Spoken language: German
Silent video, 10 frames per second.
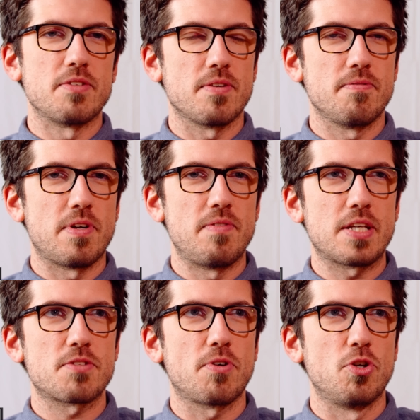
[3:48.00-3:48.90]
also wenn wir
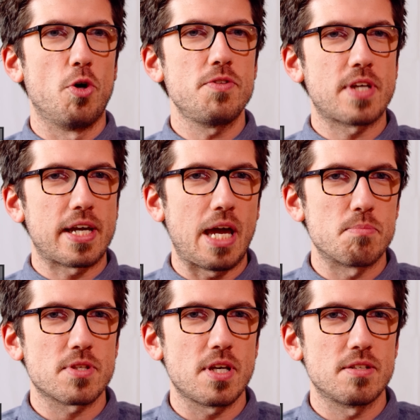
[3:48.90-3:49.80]
jetzt von
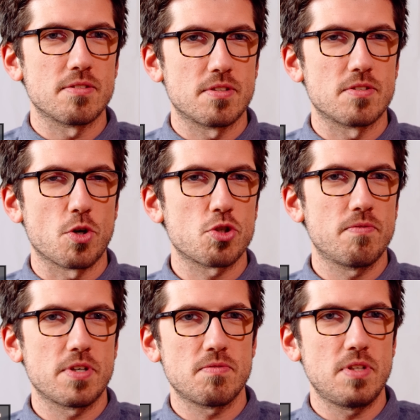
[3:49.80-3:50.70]
90er-Games reden, sind das ja auch
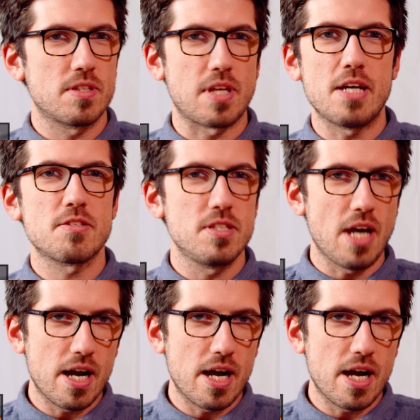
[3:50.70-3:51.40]
schon fast wieder 30